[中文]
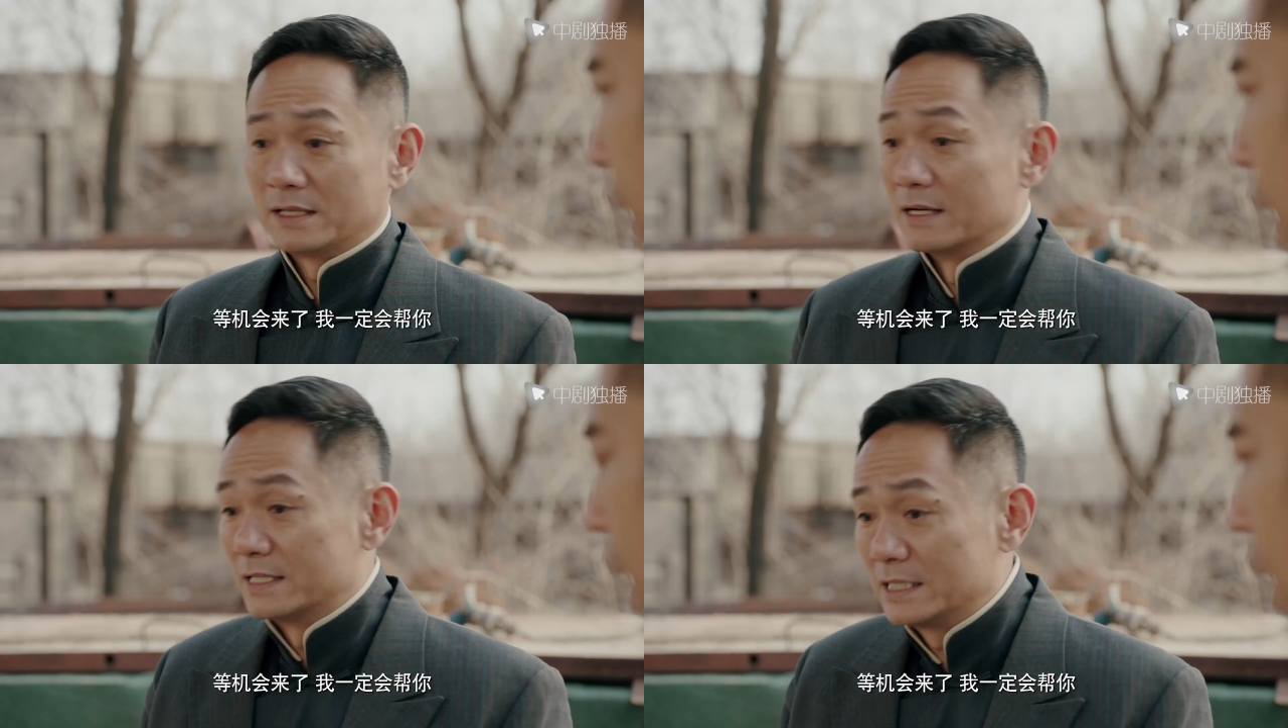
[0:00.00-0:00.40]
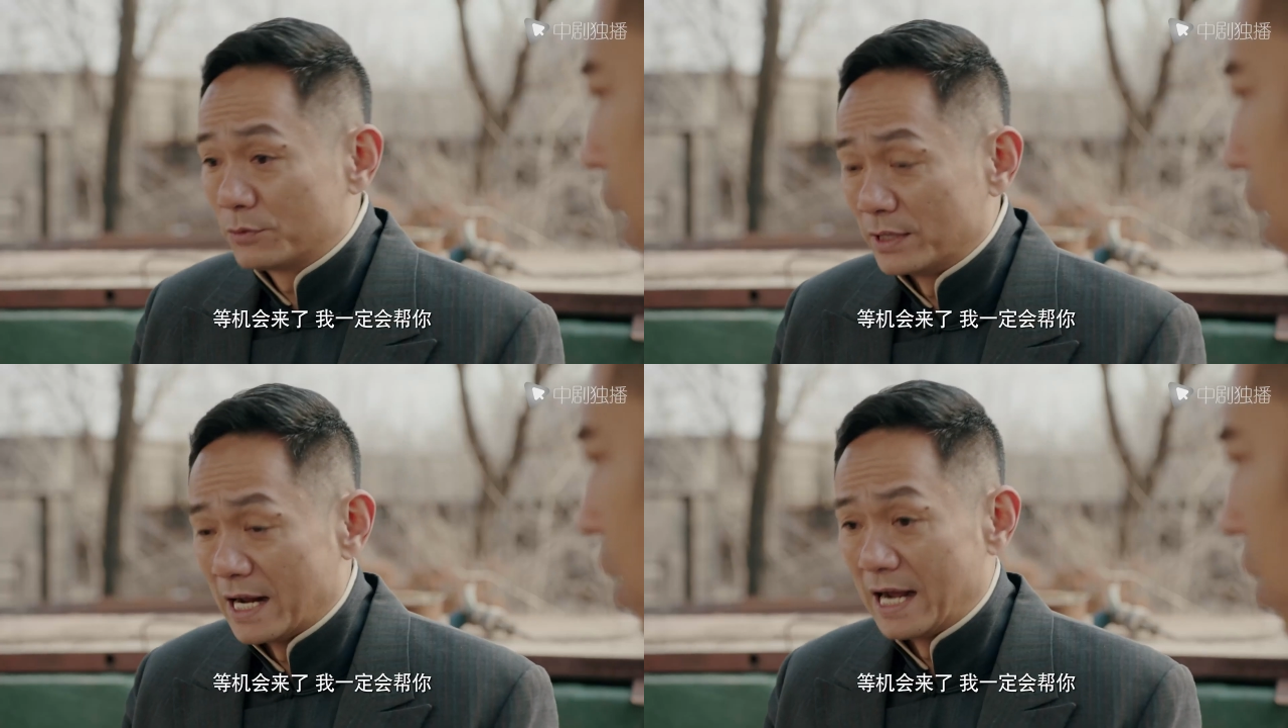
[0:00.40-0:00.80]
等机
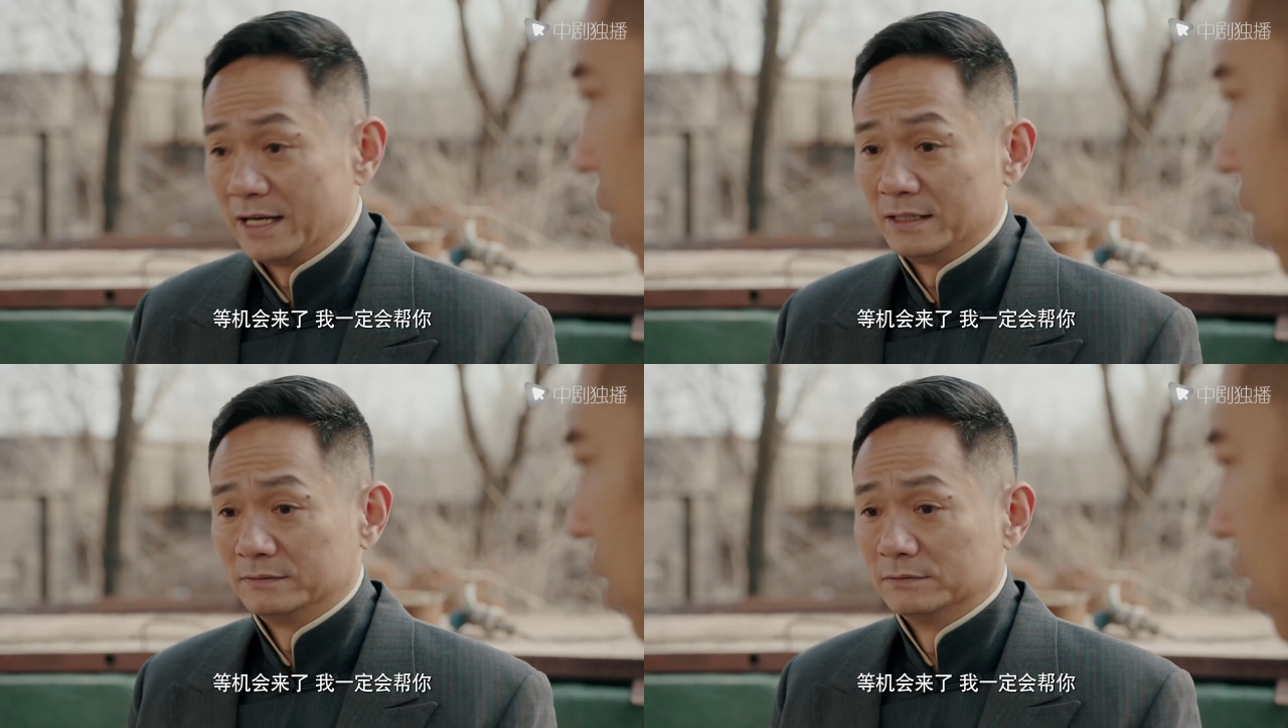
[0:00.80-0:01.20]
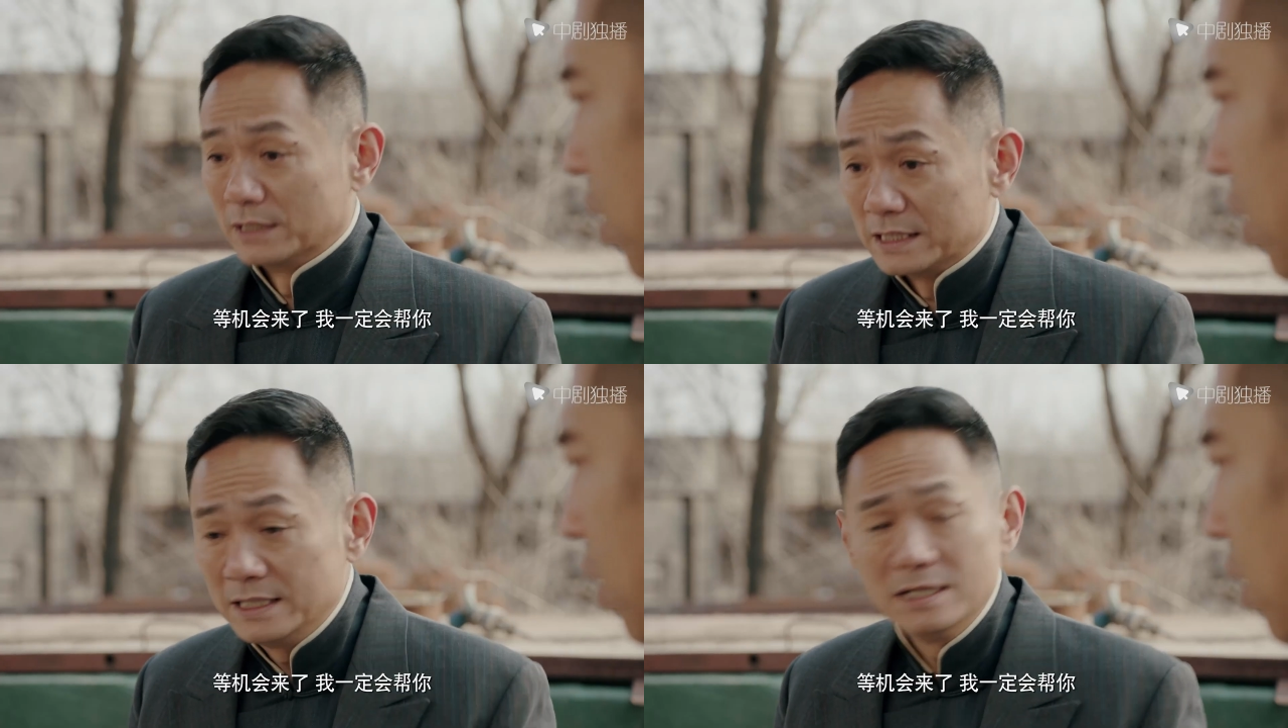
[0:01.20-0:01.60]
会来了，
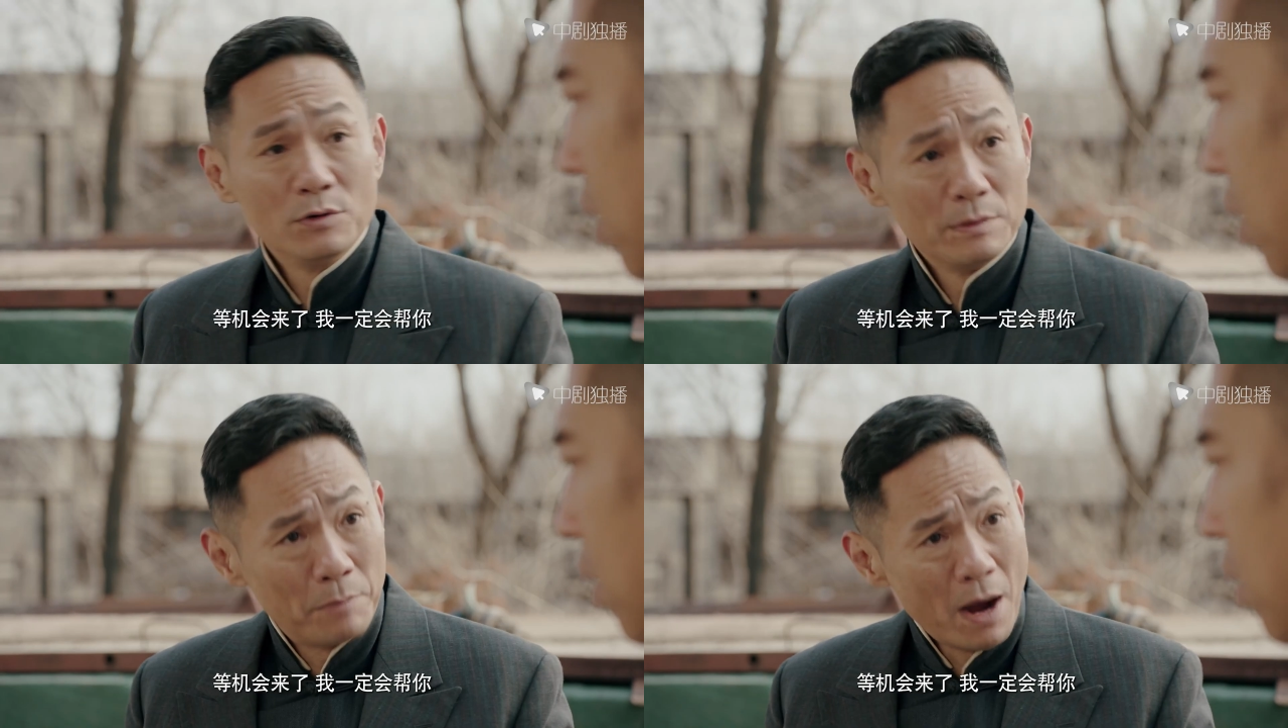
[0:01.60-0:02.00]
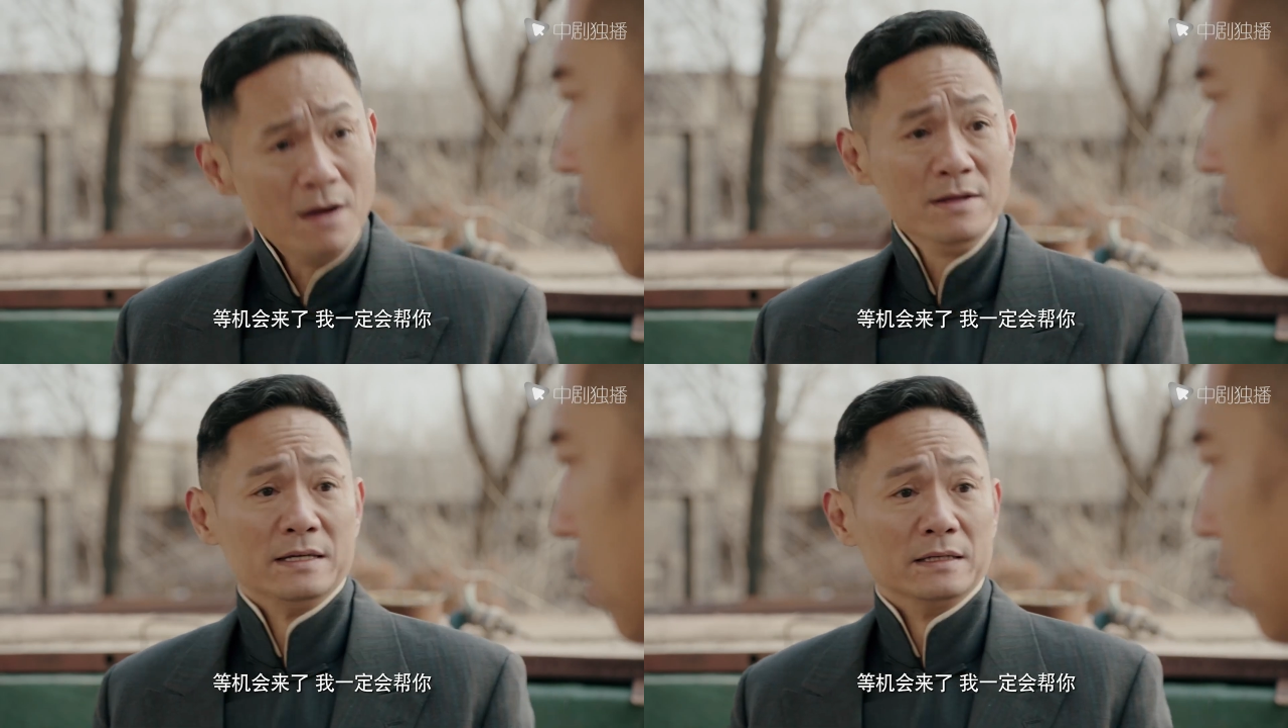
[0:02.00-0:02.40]
我一定会
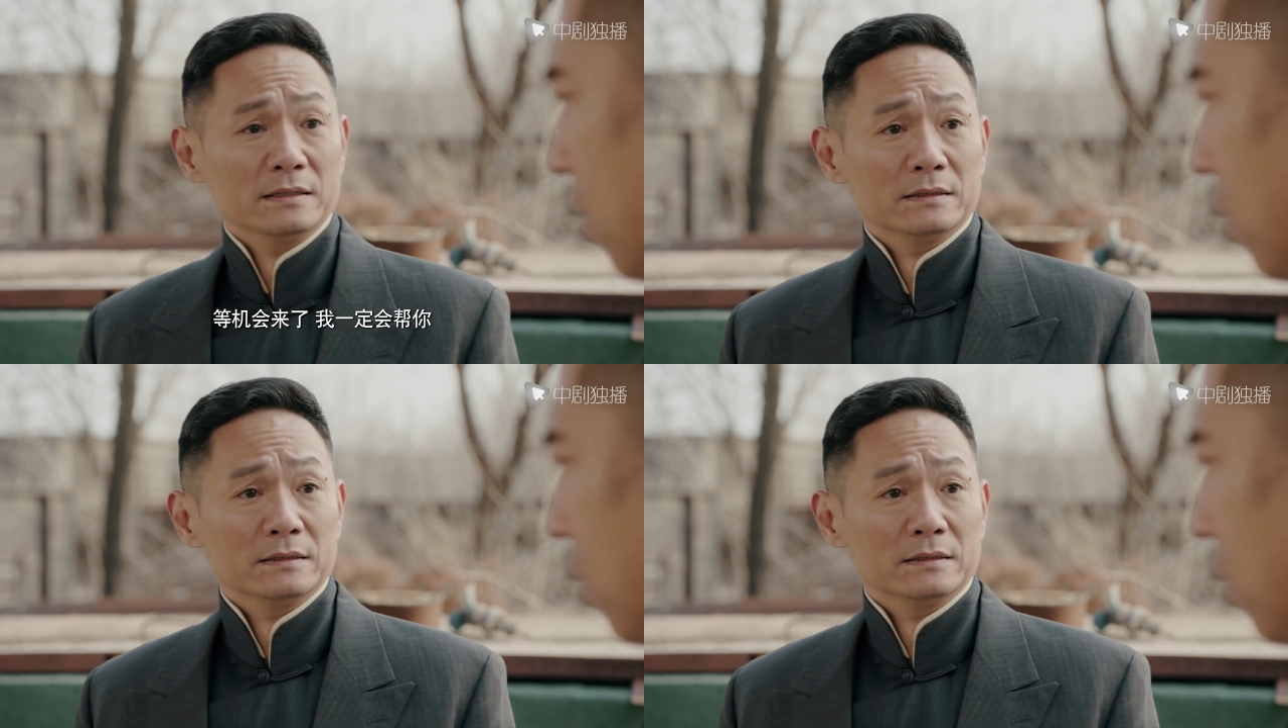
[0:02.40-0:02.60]
帮你。